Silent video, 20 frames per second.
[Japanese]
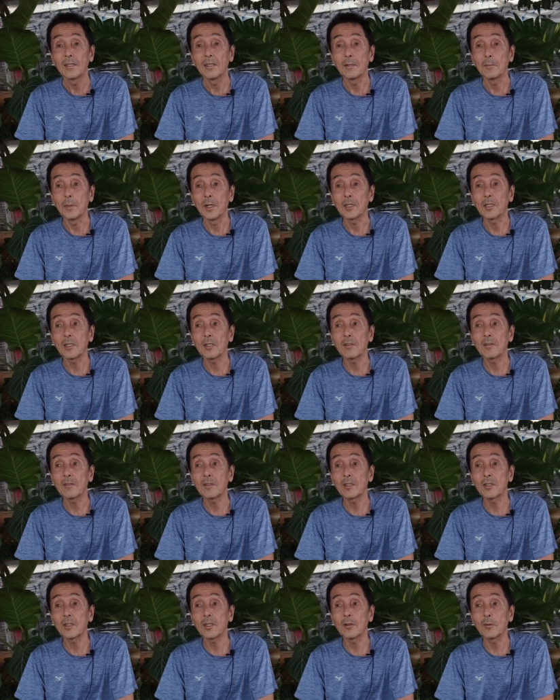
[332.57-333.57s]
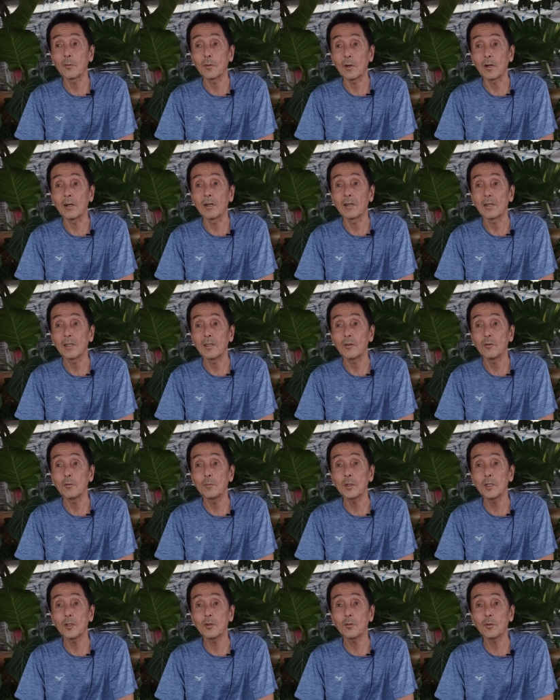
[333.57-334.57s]
で待ち合わせしたのか、
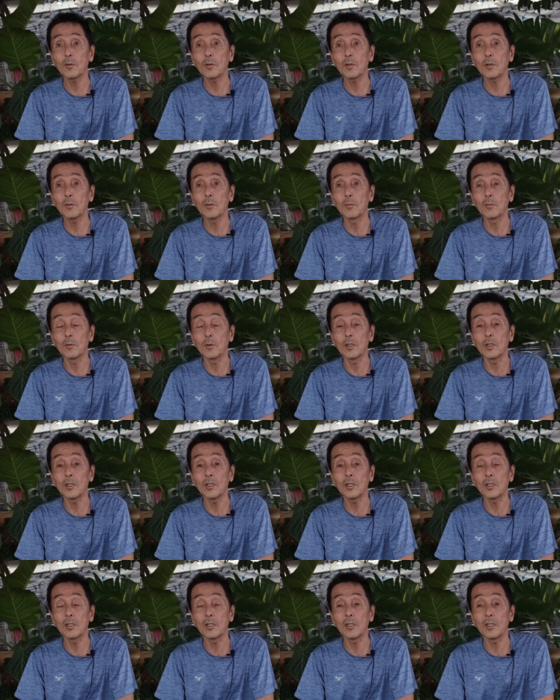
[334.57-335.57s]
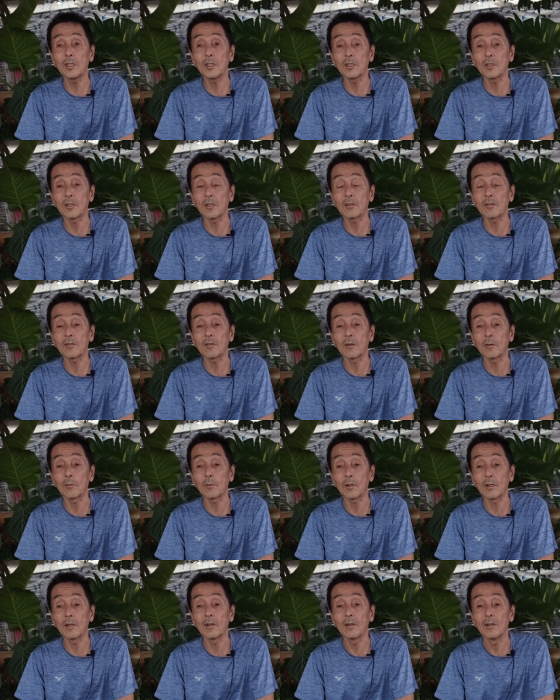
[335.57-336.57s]
昼飯時ってももう1時、2時になってたの
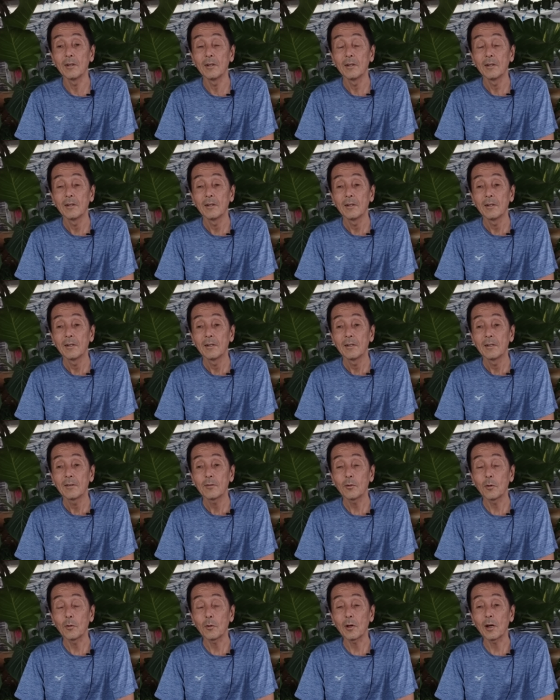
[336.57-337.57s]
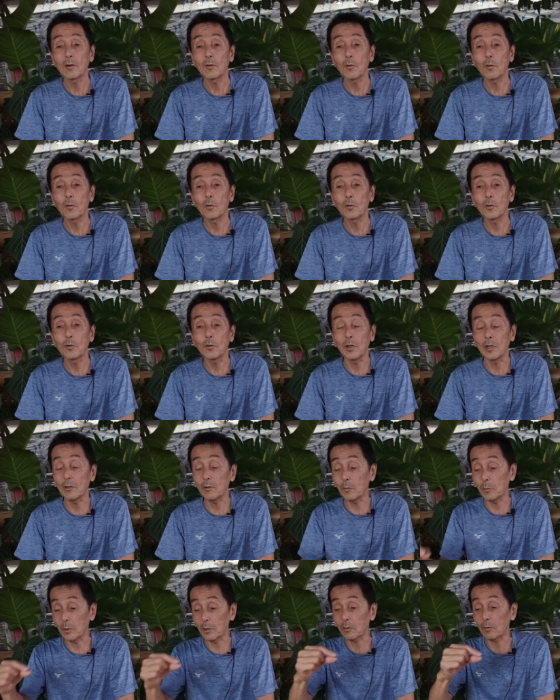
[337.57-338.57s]
かな。その韓国料理屋、
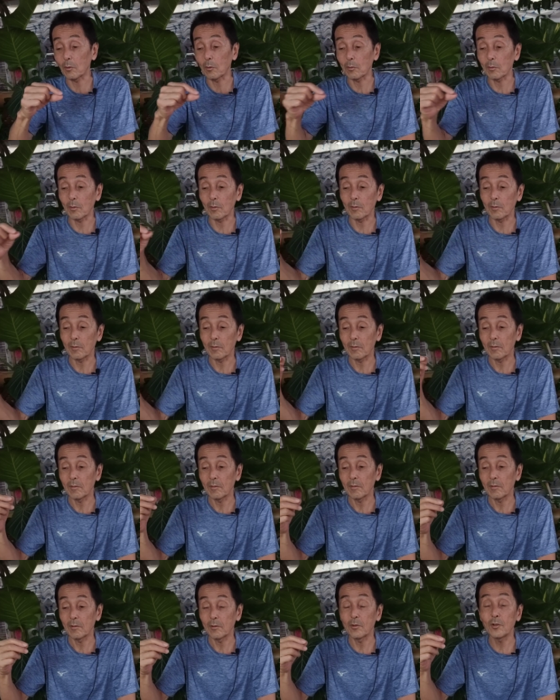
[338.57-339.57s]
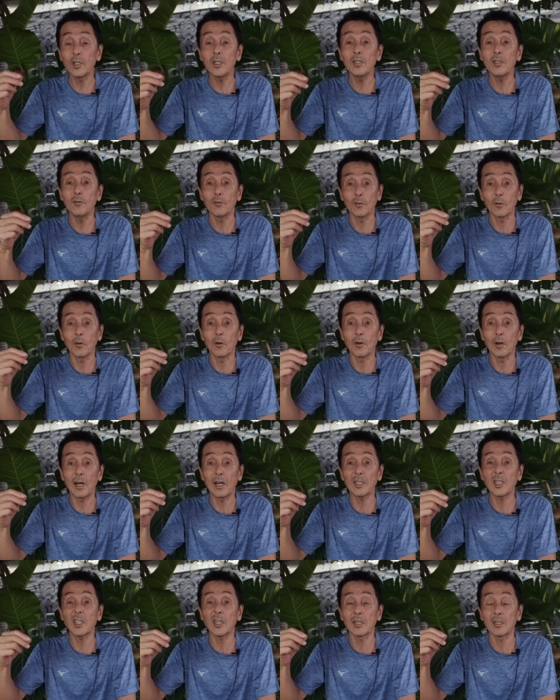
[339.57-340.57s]
いつもね、その、スチールの
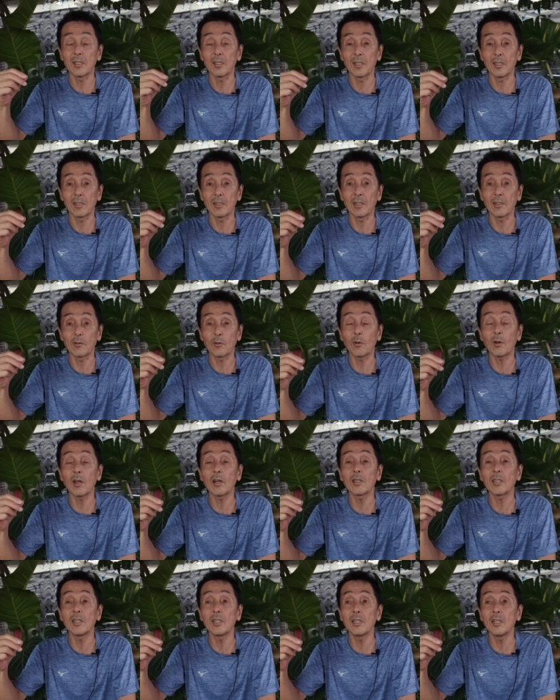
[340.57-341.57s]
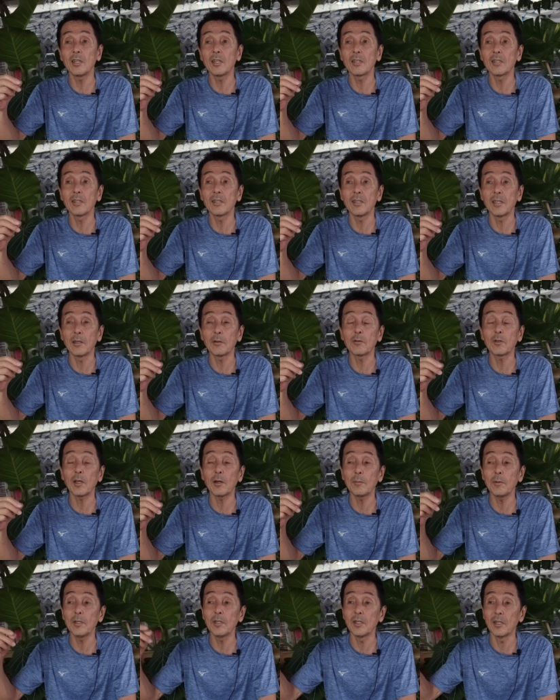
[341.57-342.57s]
箸が出てきて、それが気に入らないで行く
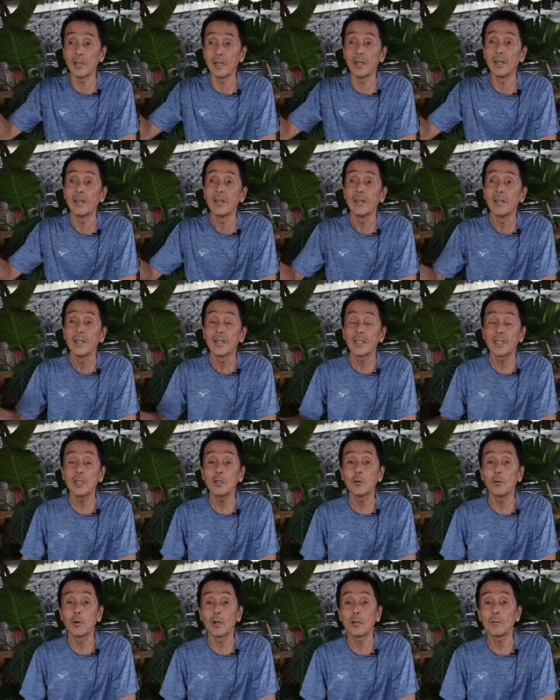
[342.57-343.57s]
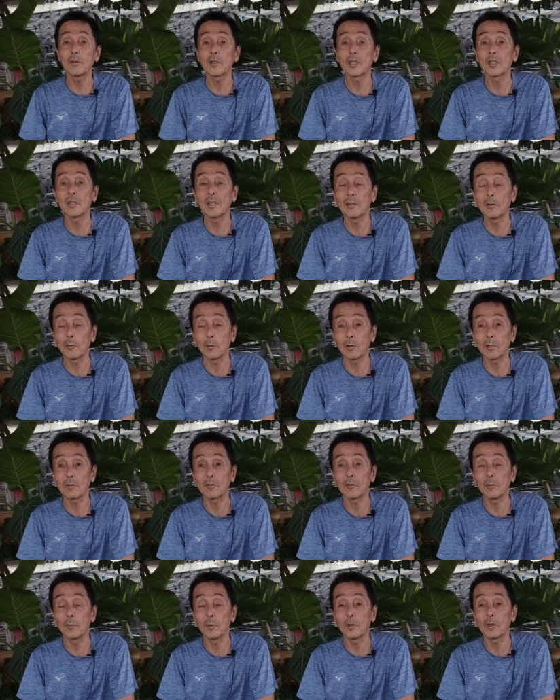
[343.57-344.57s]
たびにね、木の割り箸ないのか
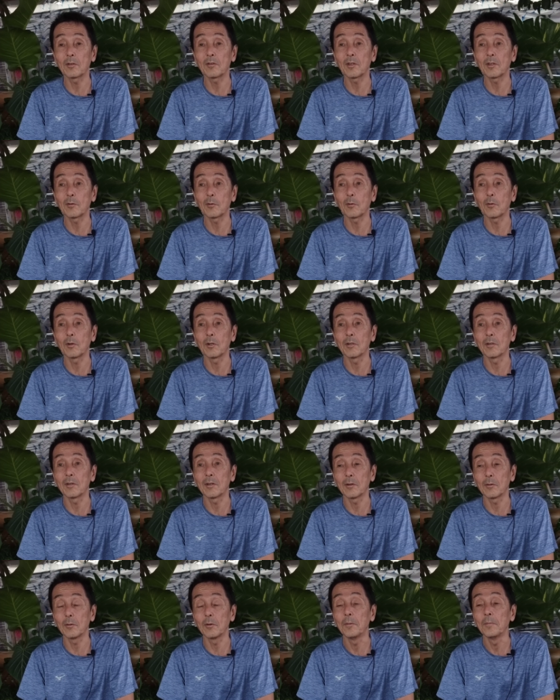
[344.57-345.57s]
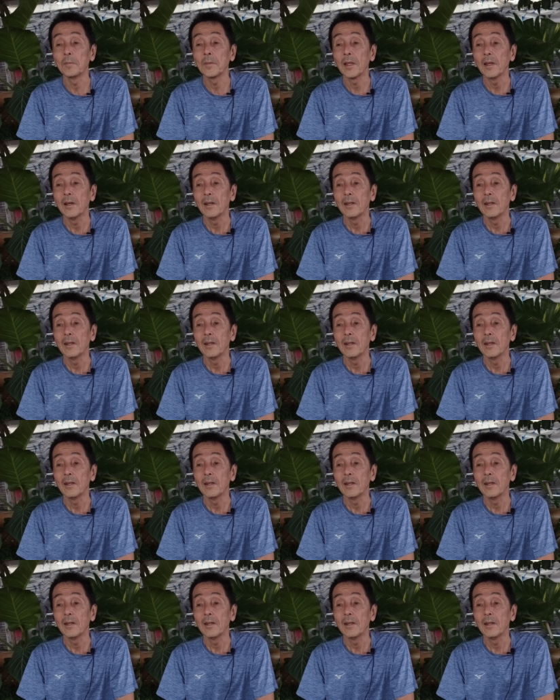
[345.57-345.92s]
つってもらってたとこなんだけど、